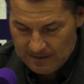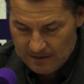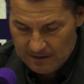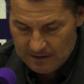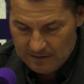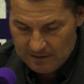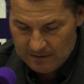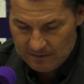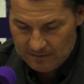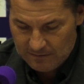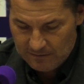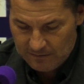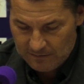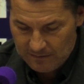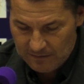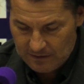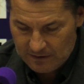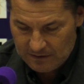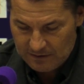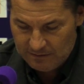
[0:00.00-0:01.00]

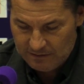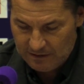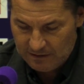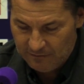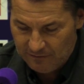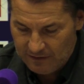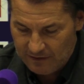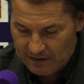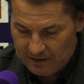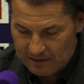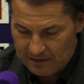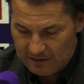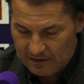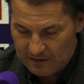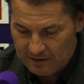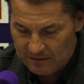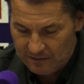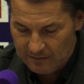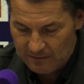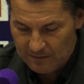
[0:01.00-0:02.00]
äh, dass wir dann vielleicht
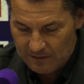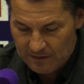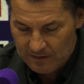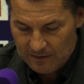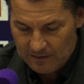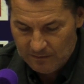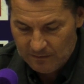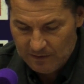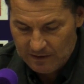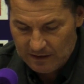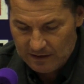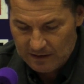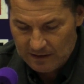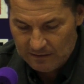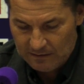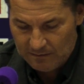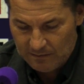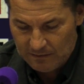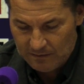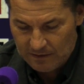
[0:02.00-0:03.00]
äh, mit
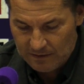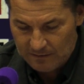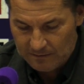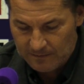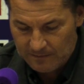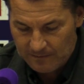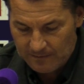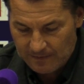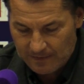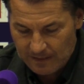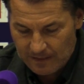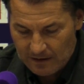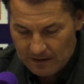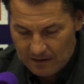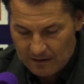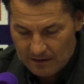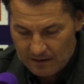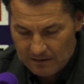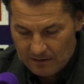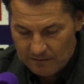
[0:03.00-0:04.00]
einem
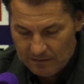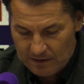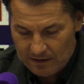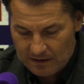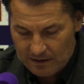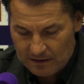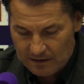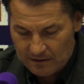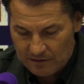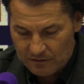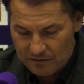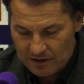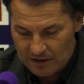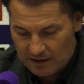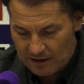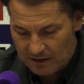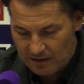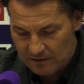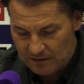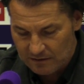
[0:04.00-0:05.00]
mit einer
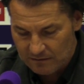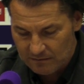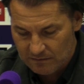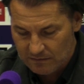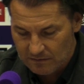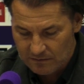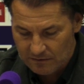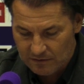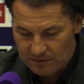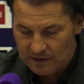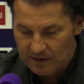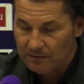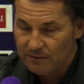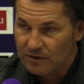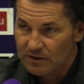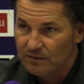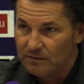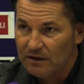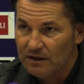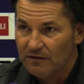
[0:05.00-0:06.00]
Rochade aus einem
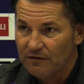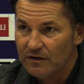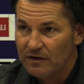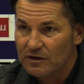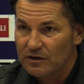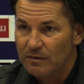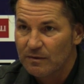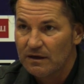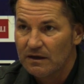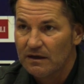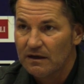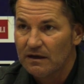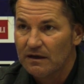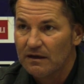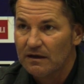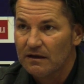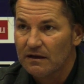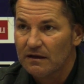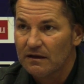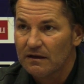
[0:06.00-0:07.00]
dynamischen Mittelfeldspiel
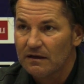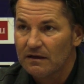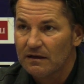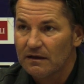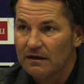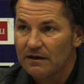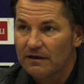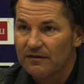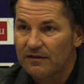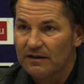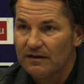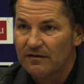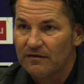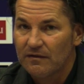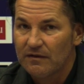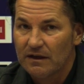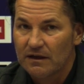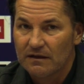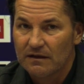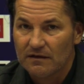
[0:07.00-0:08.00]

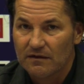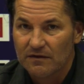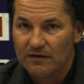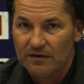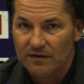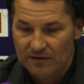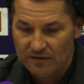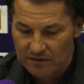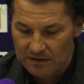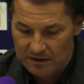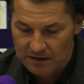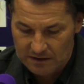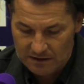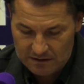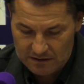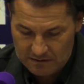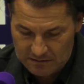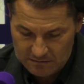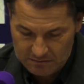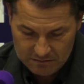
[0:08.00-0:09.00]
ersetzen werden. Das ist
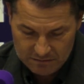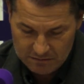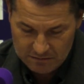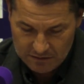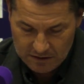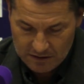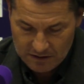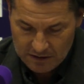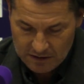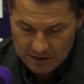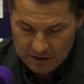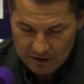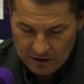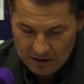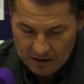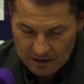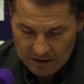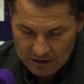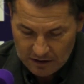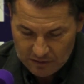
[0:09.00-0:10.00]
vielleicht
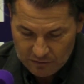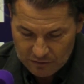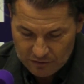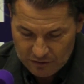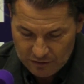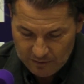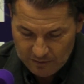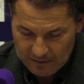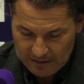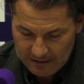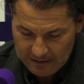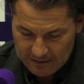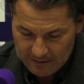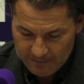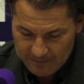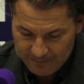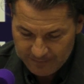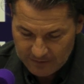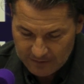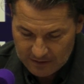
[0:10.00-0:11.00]
gut zu
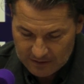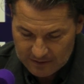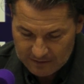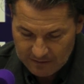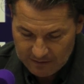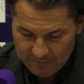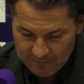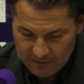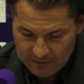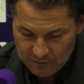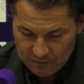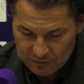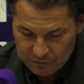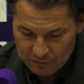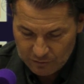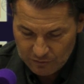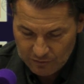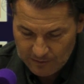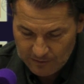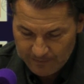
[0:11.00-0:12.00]
überlegen. Das werden wir noch
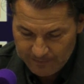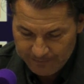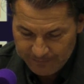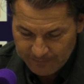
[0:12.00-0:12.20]
tun.